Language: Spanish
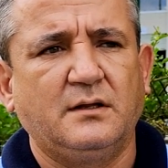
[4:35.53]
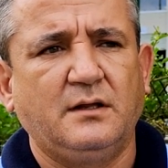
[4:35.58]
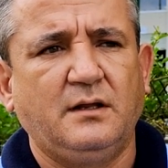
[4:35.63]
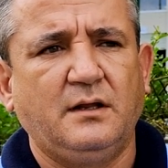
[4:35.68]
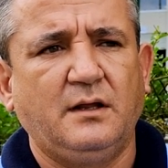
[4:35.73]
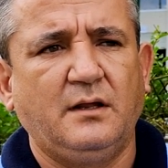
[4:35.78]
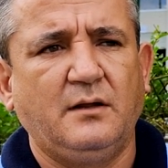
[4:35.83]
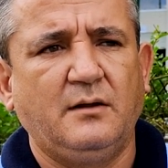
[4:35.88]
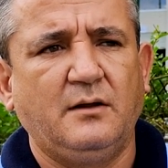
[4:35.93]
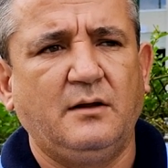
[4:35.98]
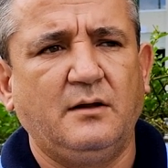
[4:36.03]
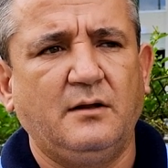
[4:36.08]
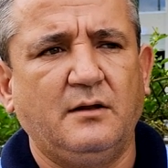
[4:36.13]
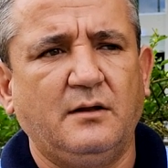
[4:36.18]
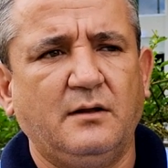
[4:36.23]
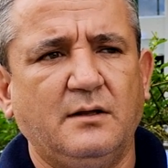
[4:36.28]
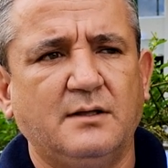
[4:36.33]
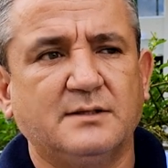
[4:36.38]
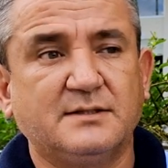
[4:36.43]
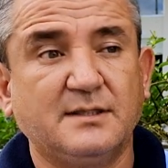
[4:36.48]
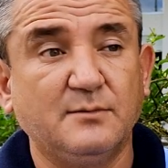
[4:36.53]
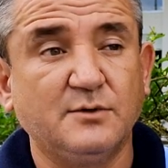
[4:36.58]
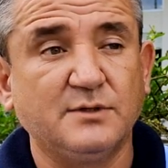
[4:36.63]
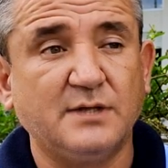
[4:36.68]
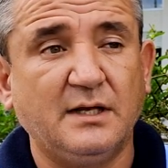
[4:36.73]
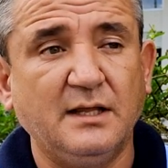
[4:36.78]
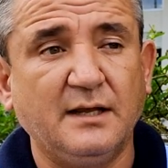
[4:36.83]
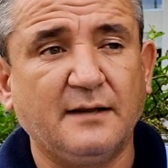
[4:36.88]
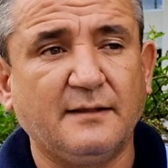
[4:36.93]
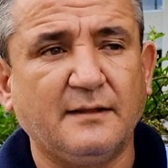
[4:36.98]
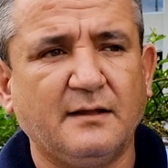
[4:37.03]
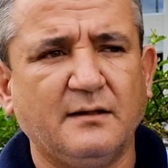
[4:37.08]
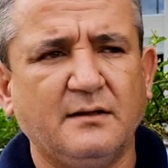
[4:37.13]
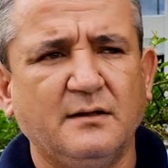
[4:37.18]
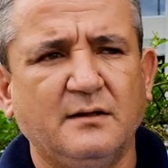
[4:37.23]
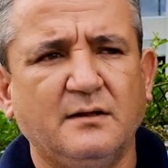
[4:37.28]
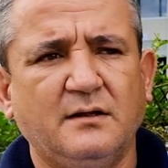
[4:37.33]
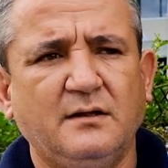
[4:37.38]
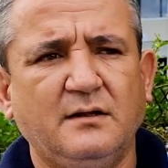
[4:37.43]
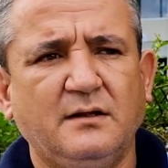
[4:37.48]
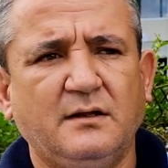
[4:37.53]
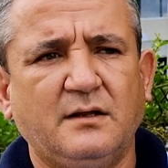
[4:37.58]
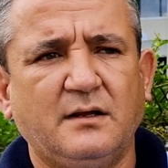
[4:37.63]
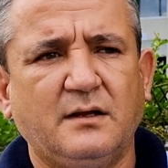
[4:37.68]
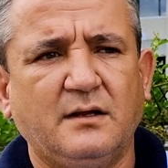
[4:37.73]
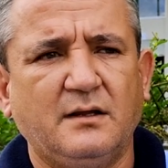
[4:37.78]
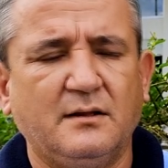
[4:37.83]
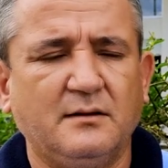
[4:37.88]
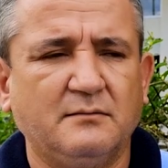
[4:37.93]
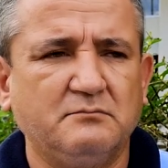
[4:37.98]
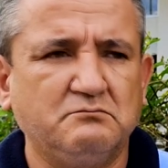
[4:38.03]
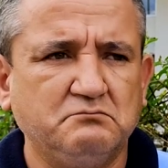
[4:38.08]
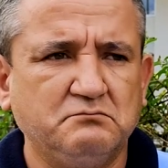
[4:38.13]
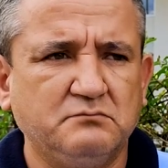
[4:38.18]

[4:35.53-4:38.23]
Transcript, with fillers: que estemos alerta y que